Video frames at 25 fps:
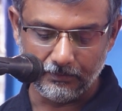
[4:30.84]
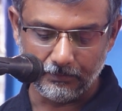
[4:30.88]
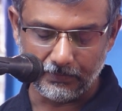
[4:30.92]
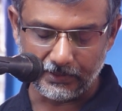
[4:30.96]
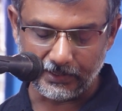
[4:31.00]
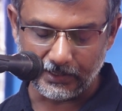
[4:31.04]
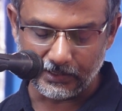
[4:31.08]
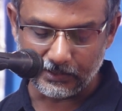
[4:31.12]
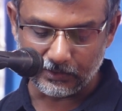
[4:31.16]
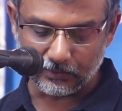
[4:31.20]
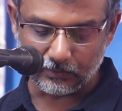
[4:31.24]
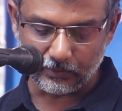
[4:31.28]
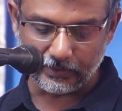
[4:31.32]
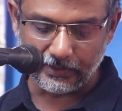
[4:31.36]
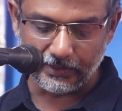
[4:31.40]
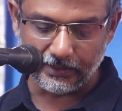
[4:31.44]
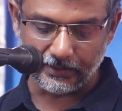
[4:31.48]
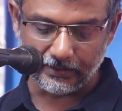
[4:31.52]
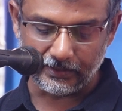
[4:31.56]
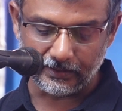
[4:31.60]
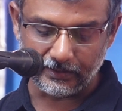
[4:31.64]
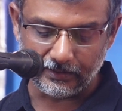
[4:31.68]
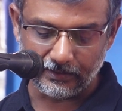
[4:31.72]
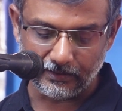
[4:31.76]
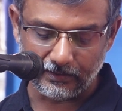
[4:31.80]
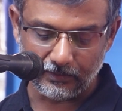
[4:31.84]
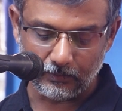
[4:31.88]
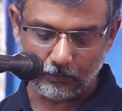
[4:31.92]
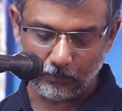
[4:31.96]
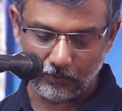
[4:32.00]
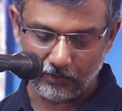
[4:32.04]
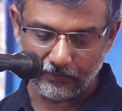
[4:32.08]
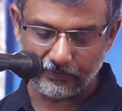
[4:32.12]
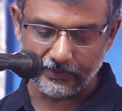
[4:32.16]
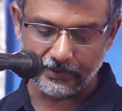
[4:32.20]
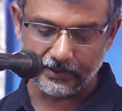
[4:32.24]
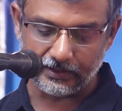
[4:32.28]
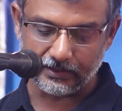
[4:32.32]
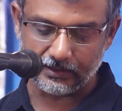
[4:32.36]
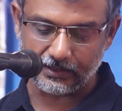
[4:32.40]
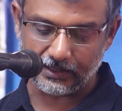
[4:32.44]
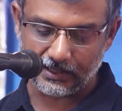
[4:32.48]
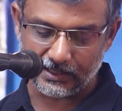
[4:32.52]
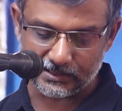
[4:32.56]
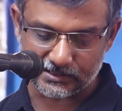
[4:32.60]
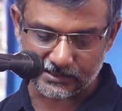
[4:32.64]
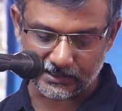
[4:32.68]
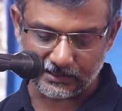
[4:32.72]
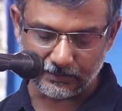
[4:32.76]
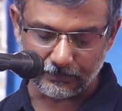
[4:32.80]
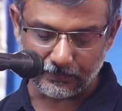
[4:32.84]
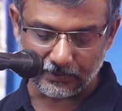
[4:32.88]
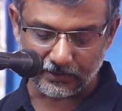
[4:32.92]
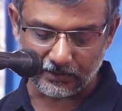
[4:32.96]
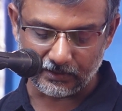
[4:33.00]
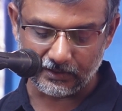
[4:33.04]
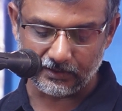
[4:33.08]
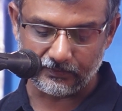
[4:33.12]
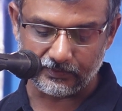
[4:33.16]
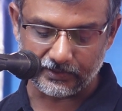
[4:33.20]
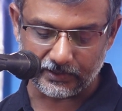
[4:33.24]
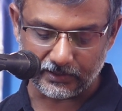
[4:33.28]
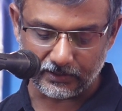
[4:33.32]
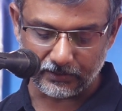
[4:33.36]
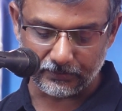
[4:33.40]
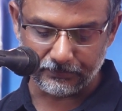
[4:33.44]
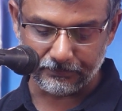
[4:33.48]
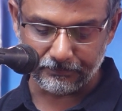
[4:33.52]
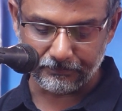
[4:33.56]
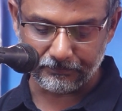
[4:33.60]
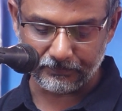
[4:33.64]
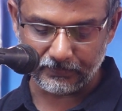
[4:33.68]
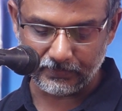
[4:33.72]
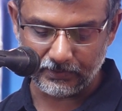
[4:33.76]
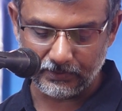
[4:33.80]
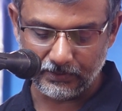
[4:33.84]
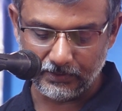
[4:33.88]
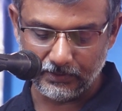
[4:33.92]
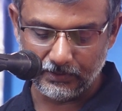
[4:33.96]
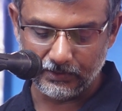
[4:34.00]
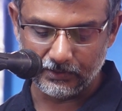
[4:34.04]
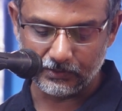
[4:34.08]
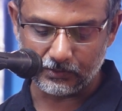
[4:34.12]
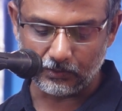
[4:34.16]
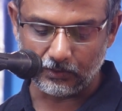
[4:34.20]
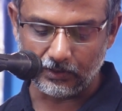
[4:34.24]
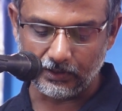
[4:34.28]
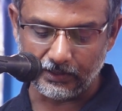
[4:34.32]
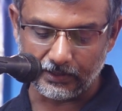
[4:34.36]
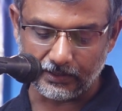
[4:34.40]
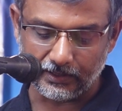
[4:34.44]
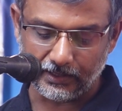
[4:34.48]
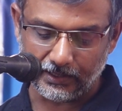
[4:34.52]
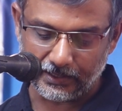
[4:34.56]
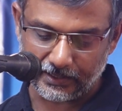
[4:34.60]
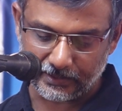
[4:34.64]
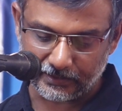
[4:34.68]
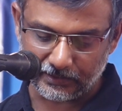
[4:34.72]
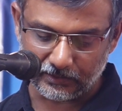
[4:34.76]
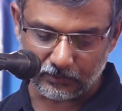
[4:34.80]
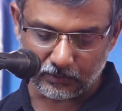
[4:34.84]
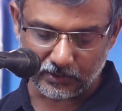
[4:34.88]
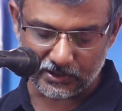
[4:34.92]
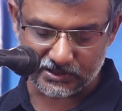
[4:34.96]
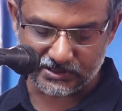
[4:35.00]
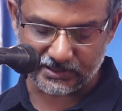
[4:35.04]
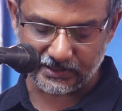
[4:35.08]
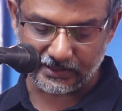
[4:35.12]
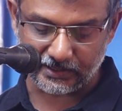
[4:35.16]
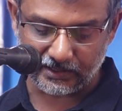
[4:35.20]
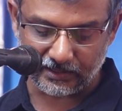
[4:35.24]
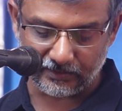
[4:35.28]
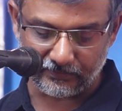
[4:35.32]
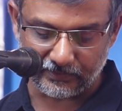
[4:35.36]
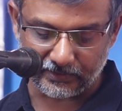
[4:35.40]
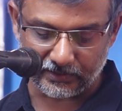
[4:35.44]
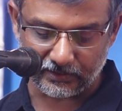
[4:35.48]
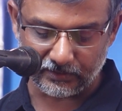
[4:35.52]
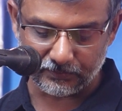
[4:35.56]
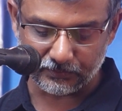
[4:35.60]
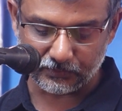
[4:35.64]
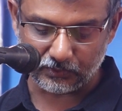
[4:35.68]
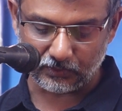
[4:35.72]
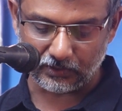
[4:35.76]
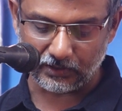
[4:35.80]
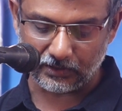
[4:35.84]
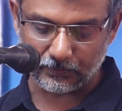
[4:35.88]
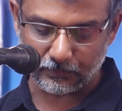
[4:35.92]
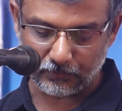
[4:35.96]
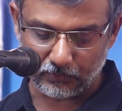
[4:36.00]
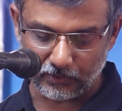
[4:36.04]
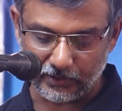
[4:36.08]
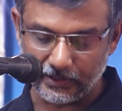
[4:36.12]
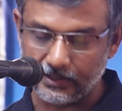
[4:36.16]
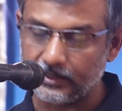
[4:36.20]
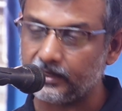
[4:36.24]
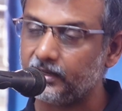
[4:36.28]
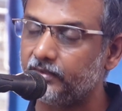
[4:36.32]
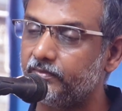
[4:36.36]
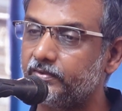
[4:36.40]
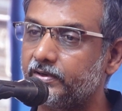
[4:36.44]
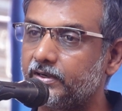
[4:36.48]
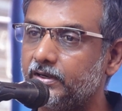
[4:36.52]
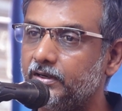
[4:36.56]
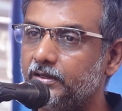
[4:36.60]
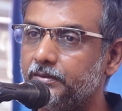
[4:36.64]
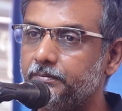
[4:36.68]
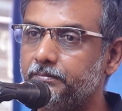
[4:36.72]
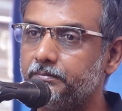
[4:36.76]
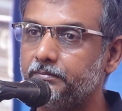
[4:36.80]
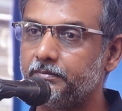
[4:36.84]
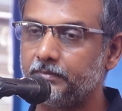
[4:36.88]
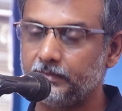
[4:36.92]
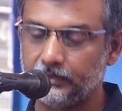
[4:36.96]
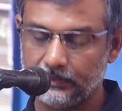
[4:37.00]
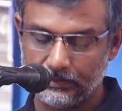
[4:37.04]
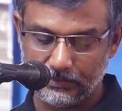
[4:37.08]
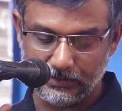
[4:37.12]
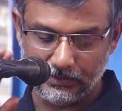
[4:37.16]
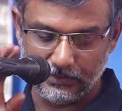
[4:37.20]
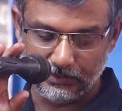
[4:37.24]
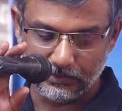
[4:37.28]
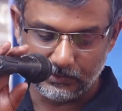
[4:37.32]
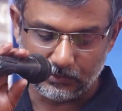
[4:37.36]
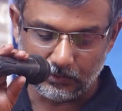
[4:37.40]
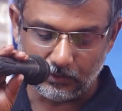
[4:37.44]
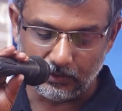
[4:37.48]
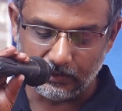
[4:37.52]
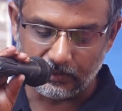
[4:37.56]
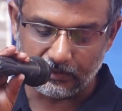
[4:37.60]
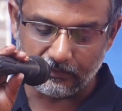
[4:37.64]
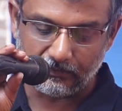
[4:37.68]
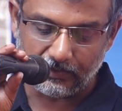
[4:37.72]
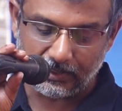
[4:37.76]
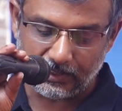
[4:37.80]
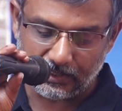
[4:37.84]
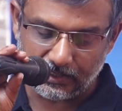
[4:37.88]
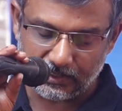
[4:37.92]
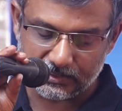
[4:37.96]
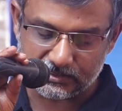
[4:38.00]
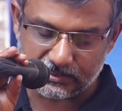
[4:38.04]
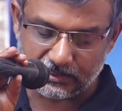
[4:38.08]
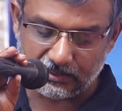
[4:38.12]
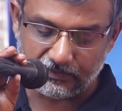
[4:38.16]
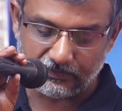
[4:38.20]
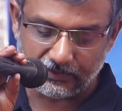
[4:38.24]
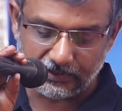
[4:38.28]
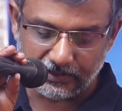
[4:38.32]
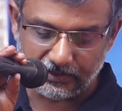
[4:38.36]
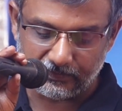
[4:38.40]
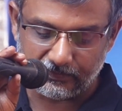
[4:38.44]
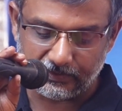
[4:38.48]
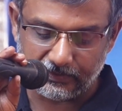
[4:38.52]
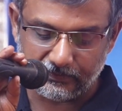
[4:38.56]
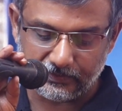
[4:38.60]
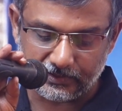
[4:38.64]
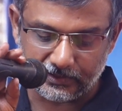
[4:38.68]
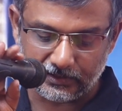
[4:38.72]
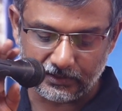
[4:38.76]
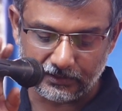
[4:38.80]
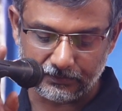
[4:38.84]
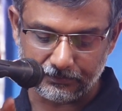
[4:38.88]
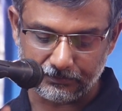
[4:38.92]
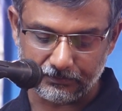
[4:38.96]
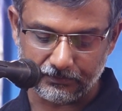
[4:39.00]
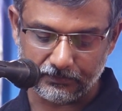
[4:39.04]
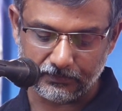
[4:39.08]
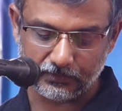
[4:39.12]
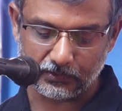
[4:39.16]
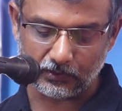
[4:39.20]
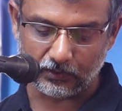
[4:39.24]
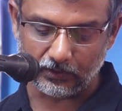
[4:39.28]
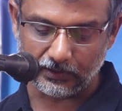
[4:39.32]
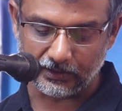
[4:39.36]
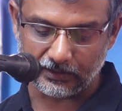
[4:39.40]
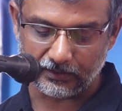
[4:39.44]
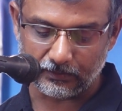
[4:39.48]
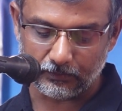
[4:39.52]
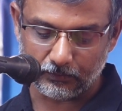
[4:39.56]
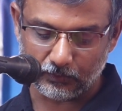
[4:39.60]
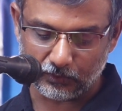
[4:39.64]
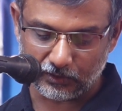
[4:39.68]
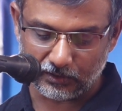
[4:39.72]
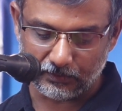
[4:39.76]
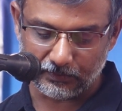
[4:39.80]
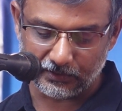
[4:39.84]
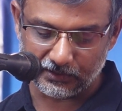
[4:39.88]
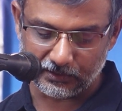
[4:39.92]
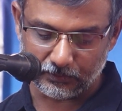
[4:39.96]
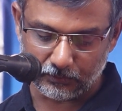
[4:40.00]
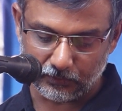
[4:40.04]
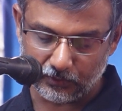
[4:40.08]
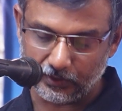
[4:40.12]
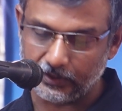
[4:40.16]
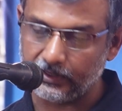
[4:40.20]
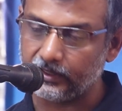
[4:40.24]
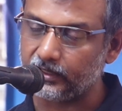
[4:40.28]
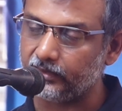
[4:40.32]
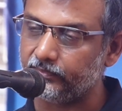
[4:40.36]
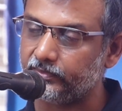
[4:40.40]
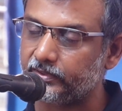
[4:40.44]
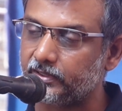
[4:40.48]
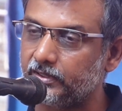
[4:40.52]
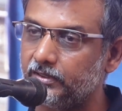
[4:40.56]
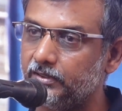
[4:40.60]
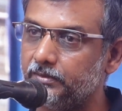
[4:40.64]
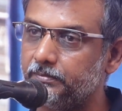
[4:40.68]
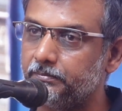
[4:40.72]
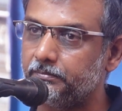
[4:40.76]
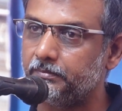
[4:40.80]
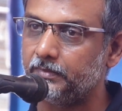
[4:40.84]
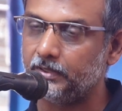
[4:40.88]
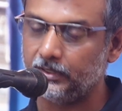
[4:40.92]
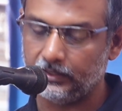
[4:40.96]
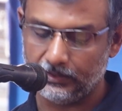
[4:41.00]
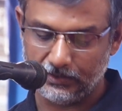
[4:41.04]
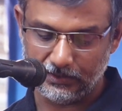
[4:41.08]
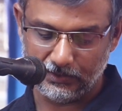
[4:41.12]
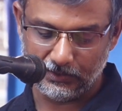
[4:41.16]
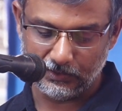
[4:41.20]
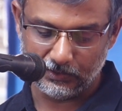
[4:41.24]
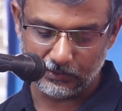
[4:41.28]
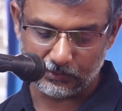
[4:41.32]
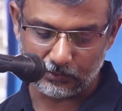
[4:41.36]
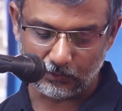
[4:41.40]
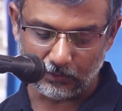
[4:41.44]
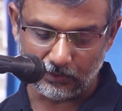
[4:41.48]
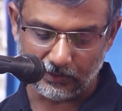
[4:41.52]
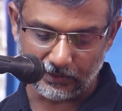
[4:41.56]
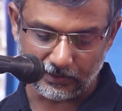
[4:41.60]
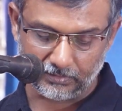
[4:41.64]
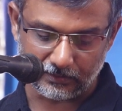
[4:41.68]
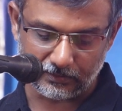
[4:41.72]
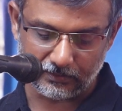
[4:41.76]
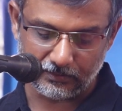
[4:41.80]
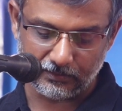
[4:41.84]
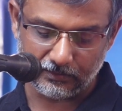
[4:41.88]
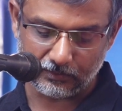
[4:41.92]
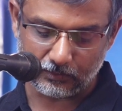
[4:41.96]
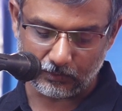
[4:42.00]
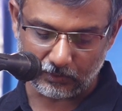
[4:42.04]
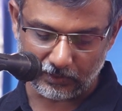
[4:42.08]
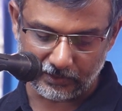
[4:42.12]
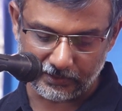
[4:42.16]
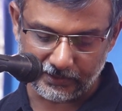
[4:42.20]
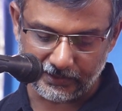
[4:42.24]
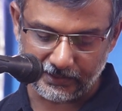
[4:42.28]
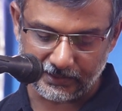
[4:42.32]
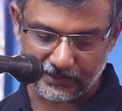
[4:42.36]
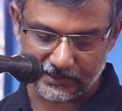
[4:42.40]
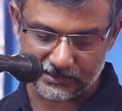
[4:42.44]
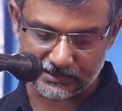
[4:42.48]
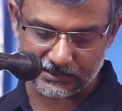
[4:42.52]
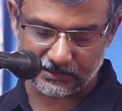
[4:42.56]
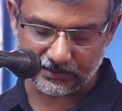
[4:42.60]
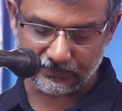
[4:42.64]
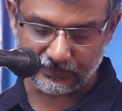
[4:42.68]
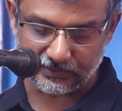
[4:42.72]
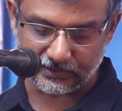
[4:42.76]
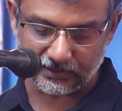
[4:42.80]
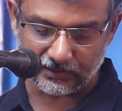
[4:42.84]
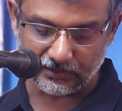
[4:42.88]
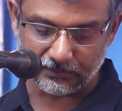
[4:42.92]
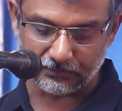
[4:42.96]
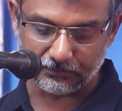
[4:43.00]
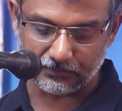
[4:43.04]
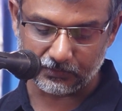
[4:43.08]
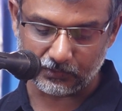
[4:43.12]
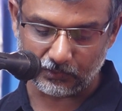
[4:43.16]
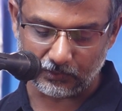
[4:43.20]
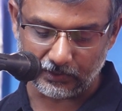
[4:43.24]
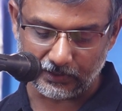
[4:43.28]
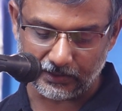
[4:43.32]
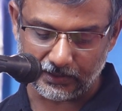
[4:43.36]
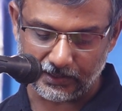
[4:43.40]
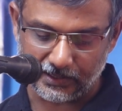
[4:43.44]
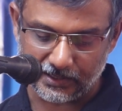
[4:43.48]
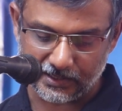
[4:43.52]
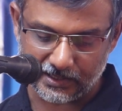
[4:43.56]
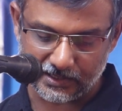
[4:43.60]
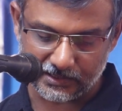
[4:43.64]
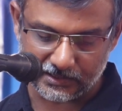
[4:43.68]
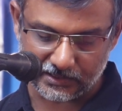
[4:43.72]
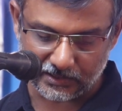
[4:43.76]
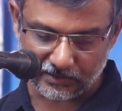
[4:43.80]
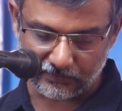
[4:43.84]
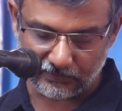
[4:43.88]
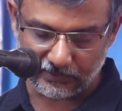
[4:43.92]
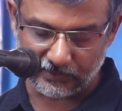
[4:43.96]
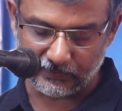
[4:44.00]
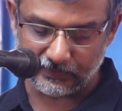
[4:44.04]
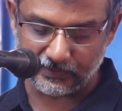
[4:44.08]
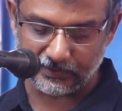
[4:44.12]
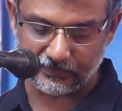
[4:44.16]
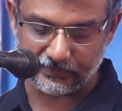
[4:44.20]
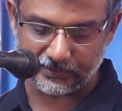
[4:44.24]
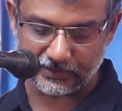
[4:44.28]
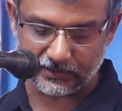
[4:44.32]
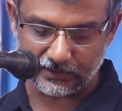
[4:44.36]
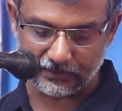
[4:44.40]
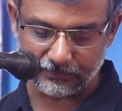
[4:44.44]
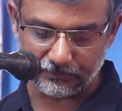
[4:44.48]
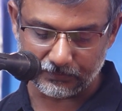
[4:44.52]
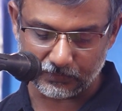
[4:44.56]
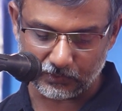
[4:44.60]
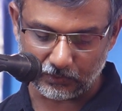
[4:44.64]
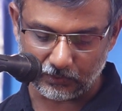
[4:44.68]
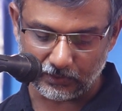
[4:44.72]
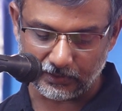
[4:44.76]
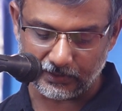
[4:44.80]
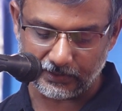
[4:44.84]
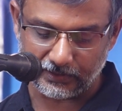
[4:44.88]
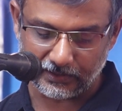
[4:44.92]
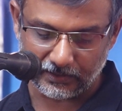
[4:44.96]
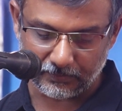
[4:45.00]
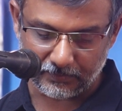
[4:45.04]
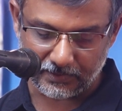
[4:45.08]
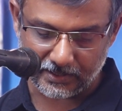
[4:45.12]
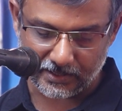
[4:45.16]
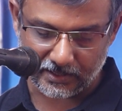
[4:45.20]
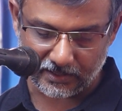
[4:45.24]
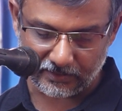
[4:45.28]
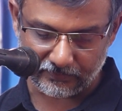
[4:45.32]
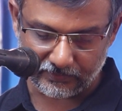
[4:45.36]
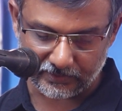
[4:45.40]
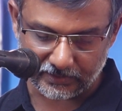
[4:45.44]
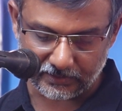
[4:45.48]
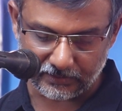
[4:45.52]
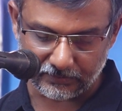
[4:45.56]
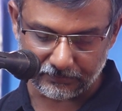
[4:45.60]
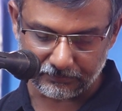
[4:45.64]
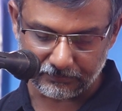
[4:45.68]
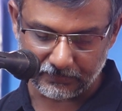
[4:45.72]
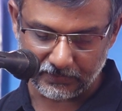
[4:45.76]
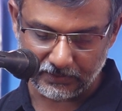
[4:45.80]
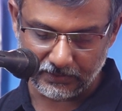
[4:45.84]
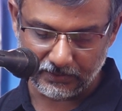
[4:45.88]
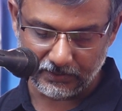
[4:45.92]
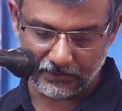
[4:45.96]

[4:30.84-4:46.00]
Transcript: மரியாதைக்குரிய ஓவியர் டிரான்ஸ்கி மருவு அவர்களும் தோழர் அரங்க குலசேகரன் அவர்களும் தோழர் பொல்லினன் அவர்களும் தோழர் வாலாசா வல்லவன் அவர்களும் தோழர் முகமது முனீர் அவர்களும் தோழர் குடந்தை அரசன் அவர்களும் தோழர் நாகை திருவள்ளுவன் அவர்களும் தோழர் இளமாறன் அவர்களும்